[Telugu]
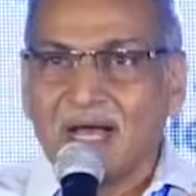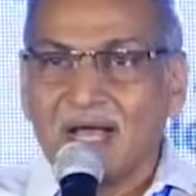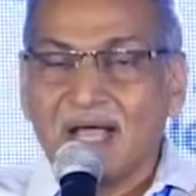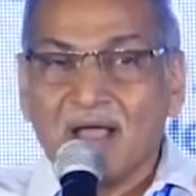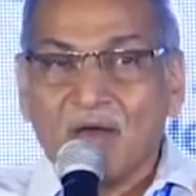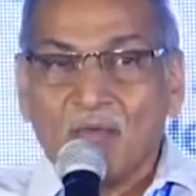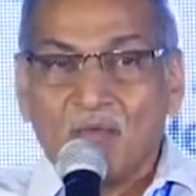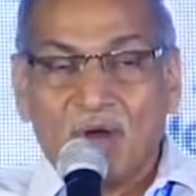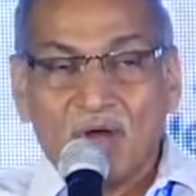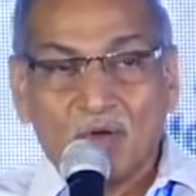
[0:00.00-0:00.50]

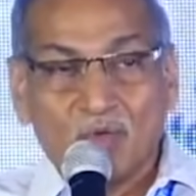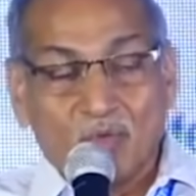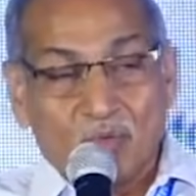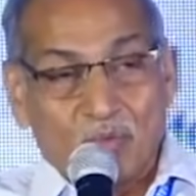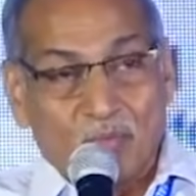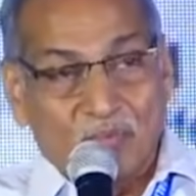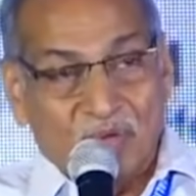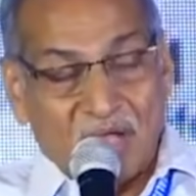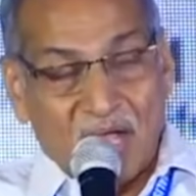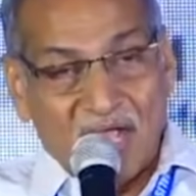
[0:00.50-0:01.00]
లేదా
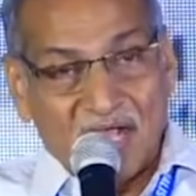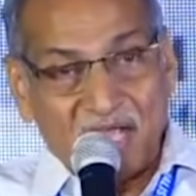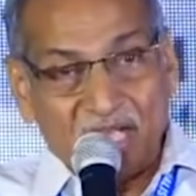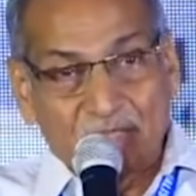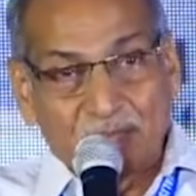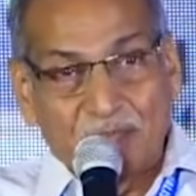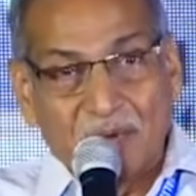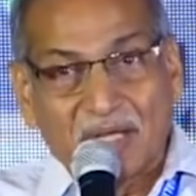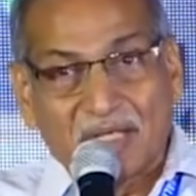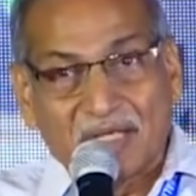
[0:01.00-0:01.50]
వాళ్ళు
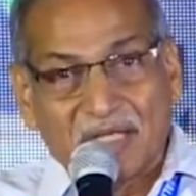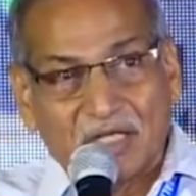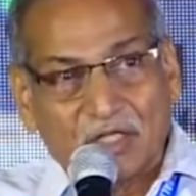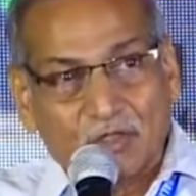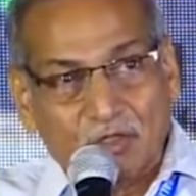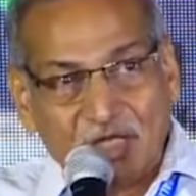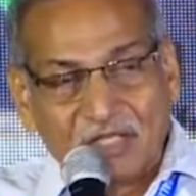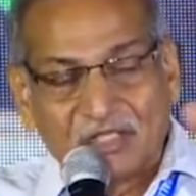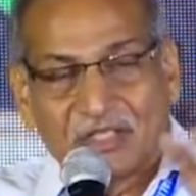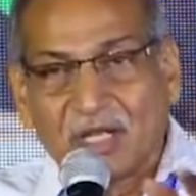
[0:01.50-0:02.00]
కాంగ్రెస్
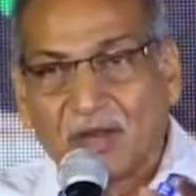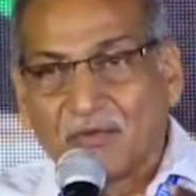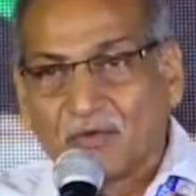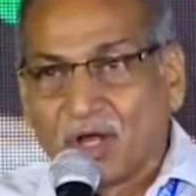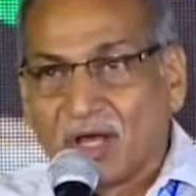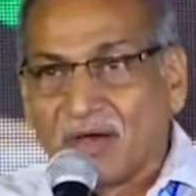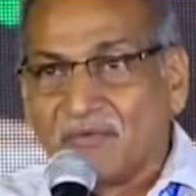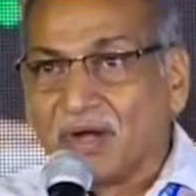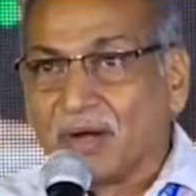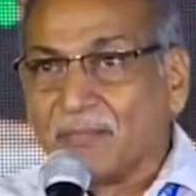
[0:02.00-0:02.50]
పార్టీకి నిధులు
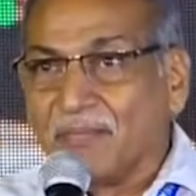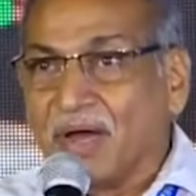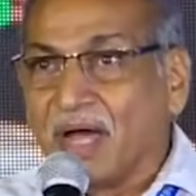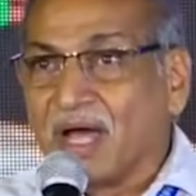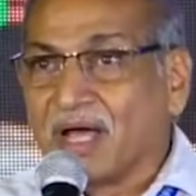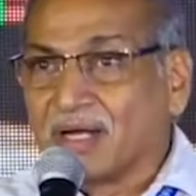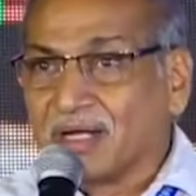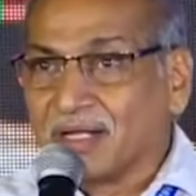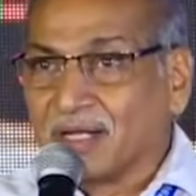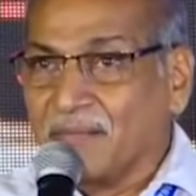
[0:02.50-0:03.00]
ఇచ్చినా కూడా
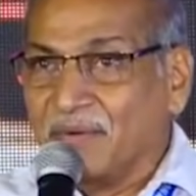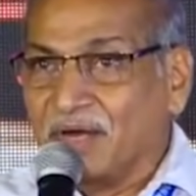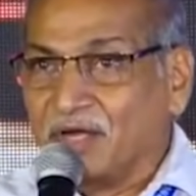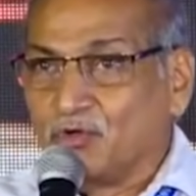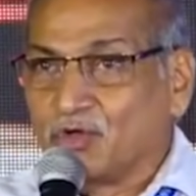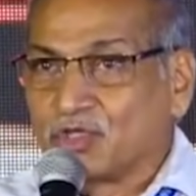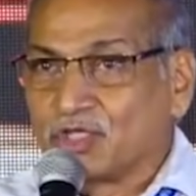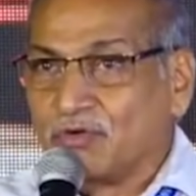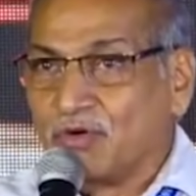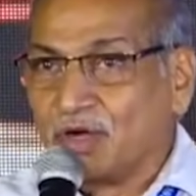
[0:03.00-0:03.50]
వాళ్ళు
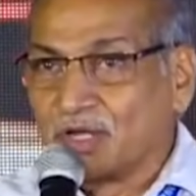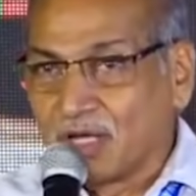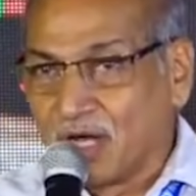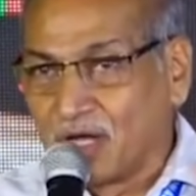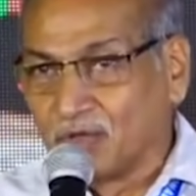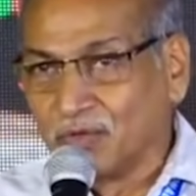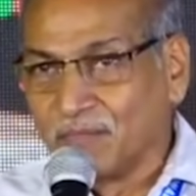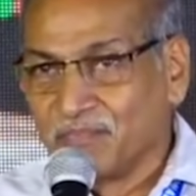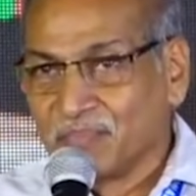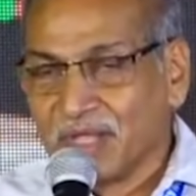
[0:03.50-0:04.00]
బాహాటంగా బయటకు వచ్చిన
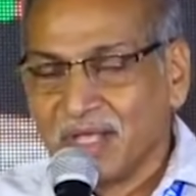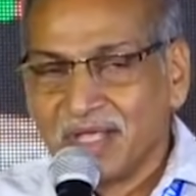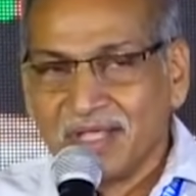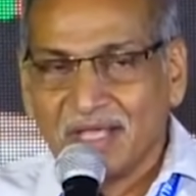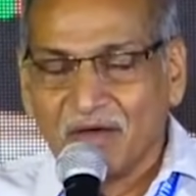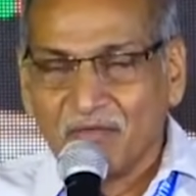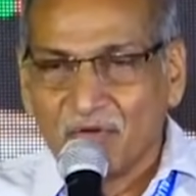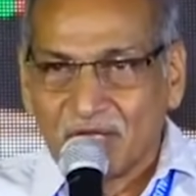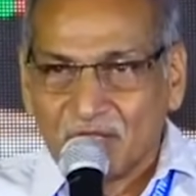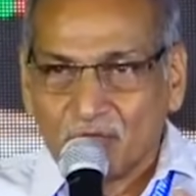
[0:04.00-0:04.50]
వాళ్ళు కాదు
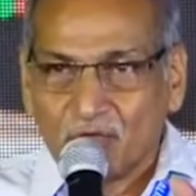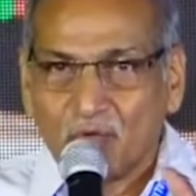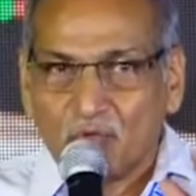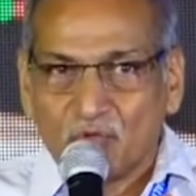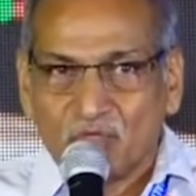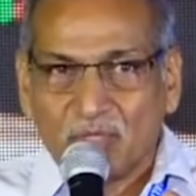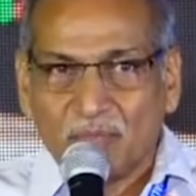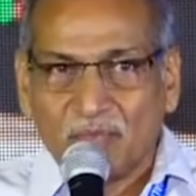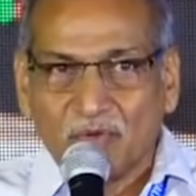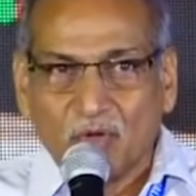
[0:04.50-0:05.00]

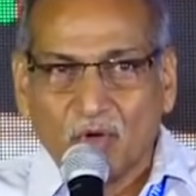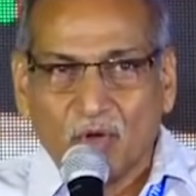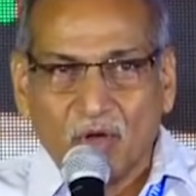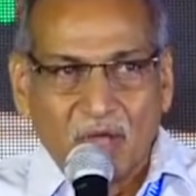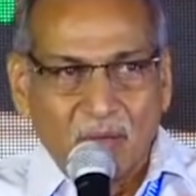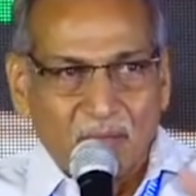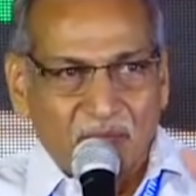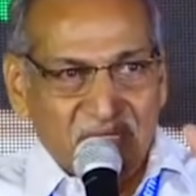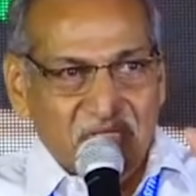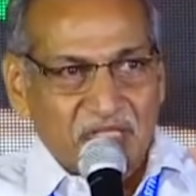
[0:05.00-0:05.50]
ఎవరు ఇందులో
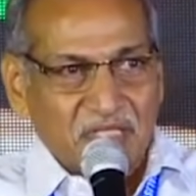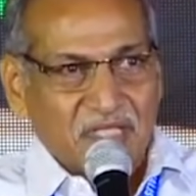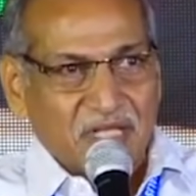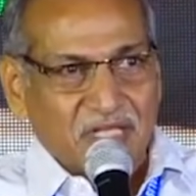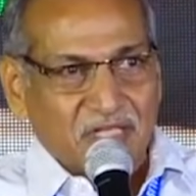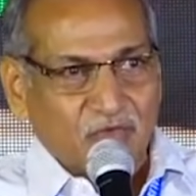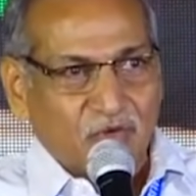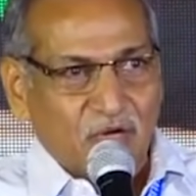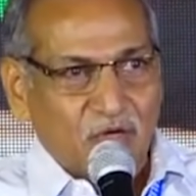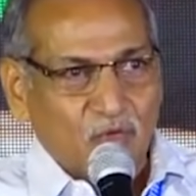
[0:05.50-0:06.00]
ఉద్యమంలో
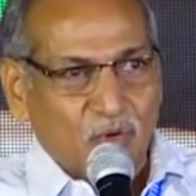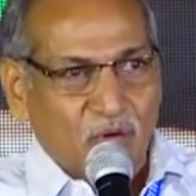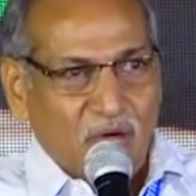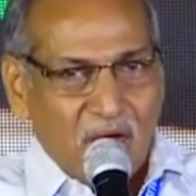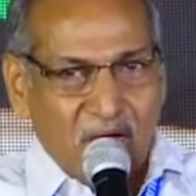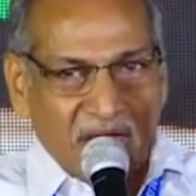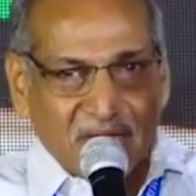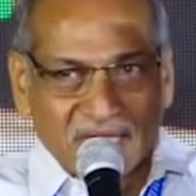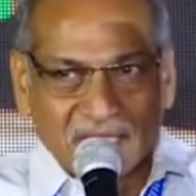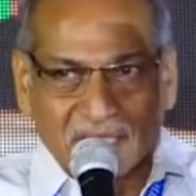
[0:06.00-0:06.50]
మధ్యతరత
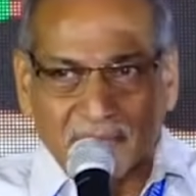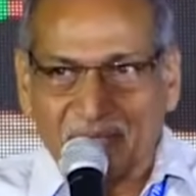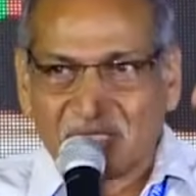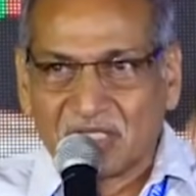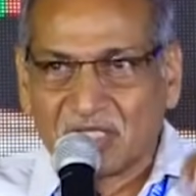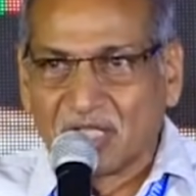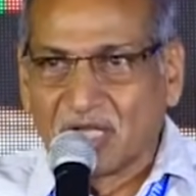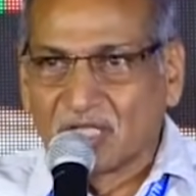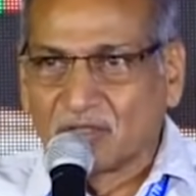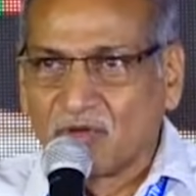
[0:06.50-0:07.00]
వాళ్ళు ఆ
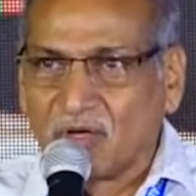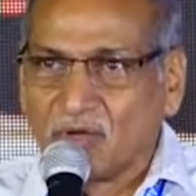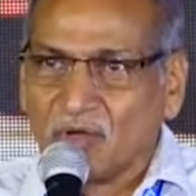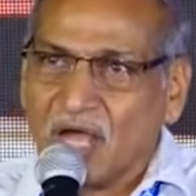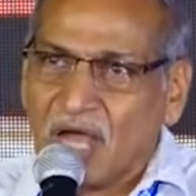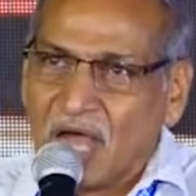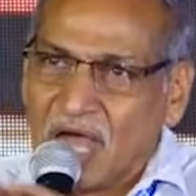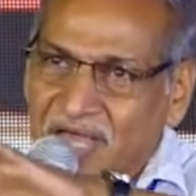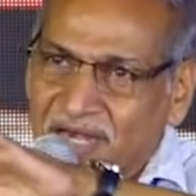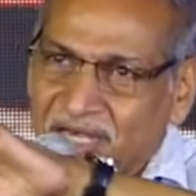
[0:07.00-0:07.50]
కింద
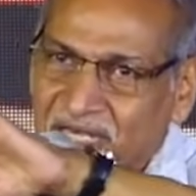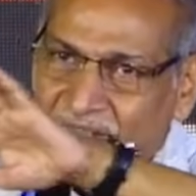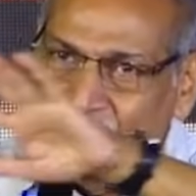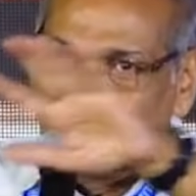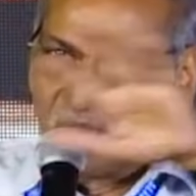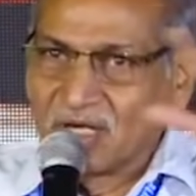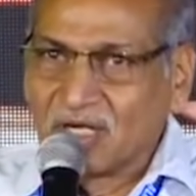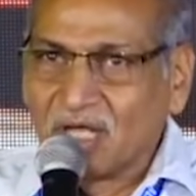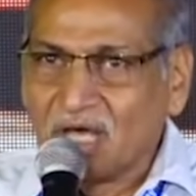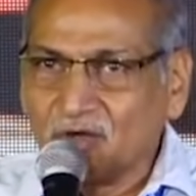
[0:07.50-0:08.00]
మధ్యతరత వాళ్ళు
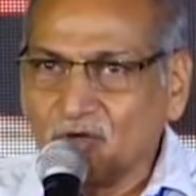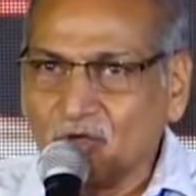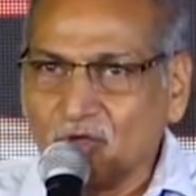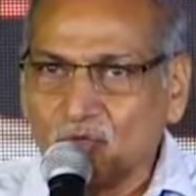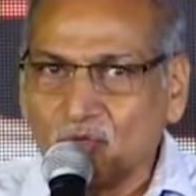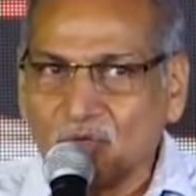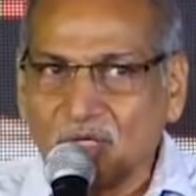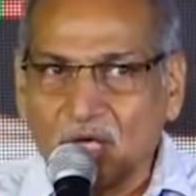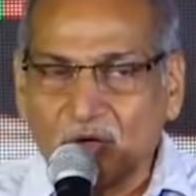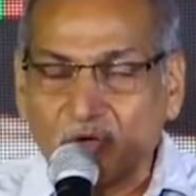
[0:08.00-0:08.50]
అన్ని
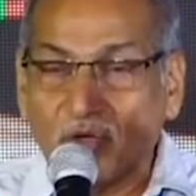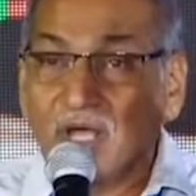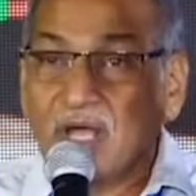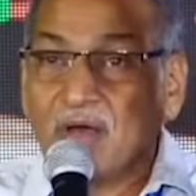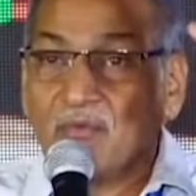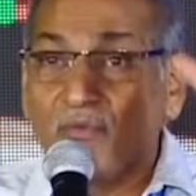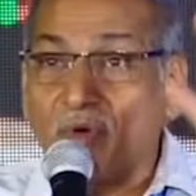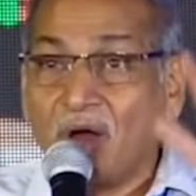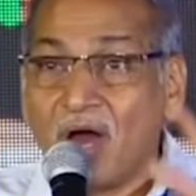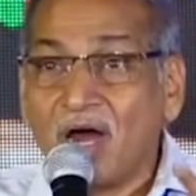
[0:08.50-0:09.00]
వర్ణాల్లోనూ
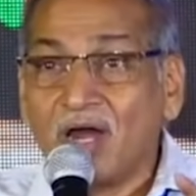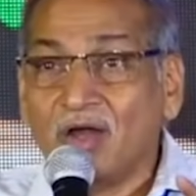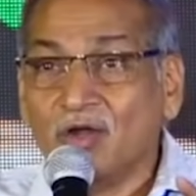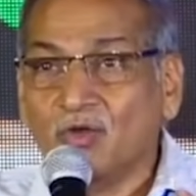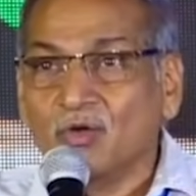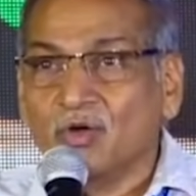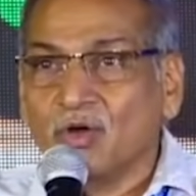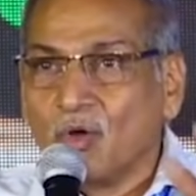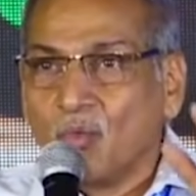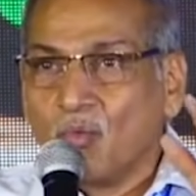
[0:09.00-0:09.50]
ఉన్నారు
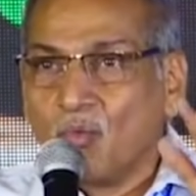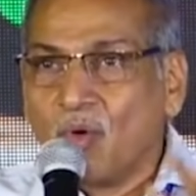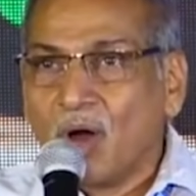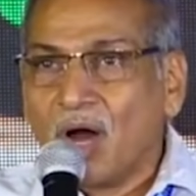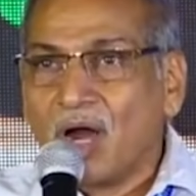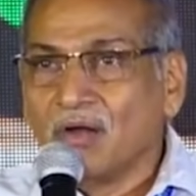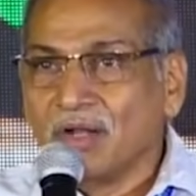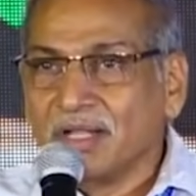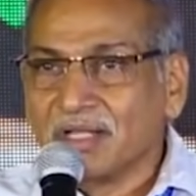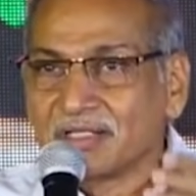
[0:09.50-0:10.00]
వాళ్ళు
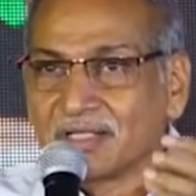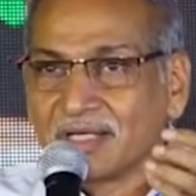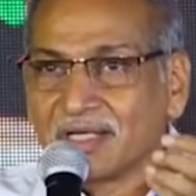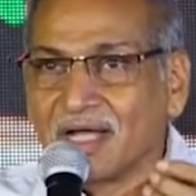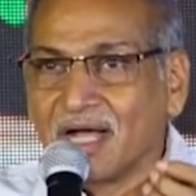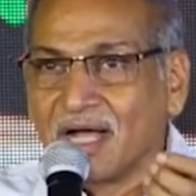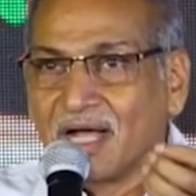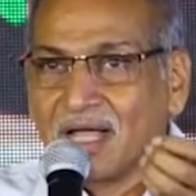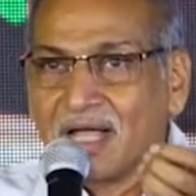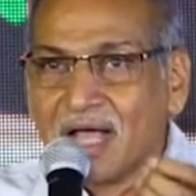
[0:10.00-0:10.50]
వాళ్ళు
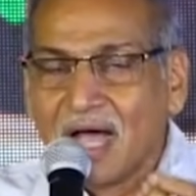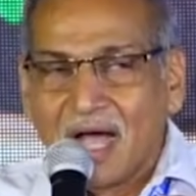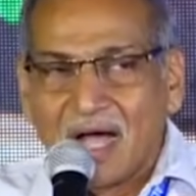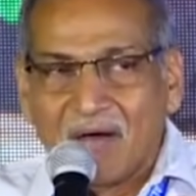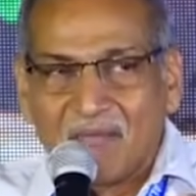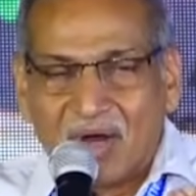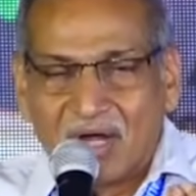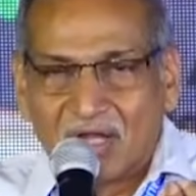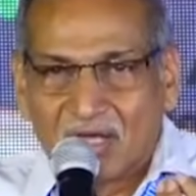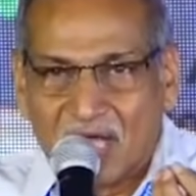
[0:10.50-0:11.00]
నిజంగా
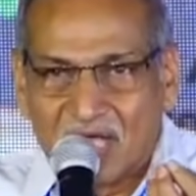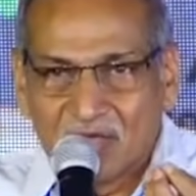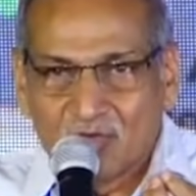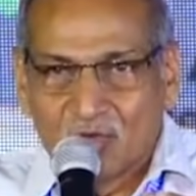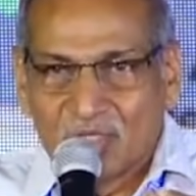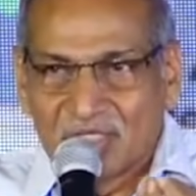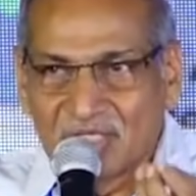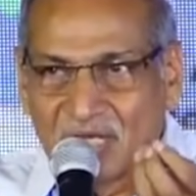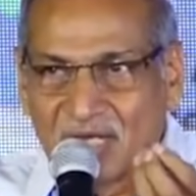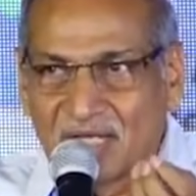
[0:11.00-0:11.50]

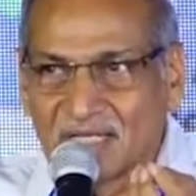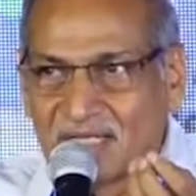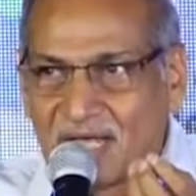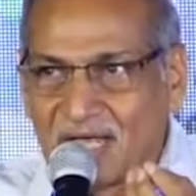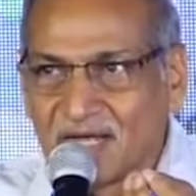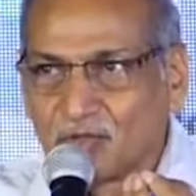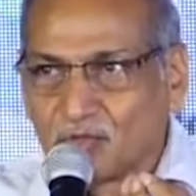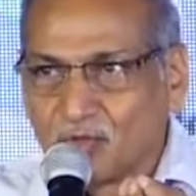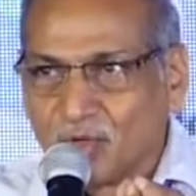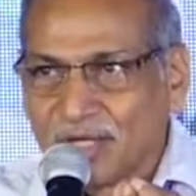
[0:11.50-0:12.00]
వాళ్ళు కాస్త
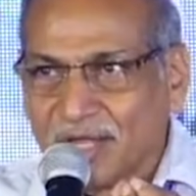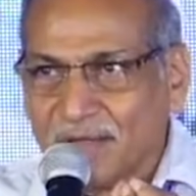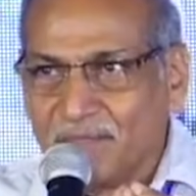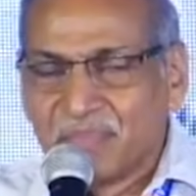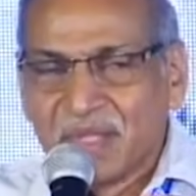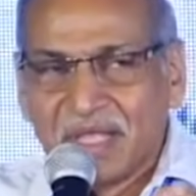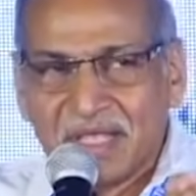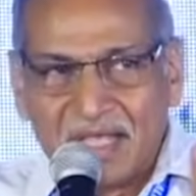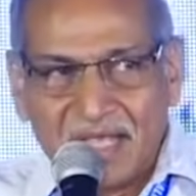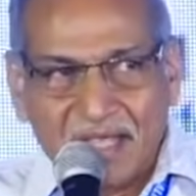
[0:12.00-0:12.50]
చిన్న
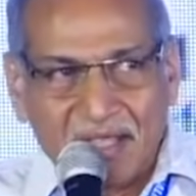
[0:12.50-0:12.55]
జ్ఞానంతో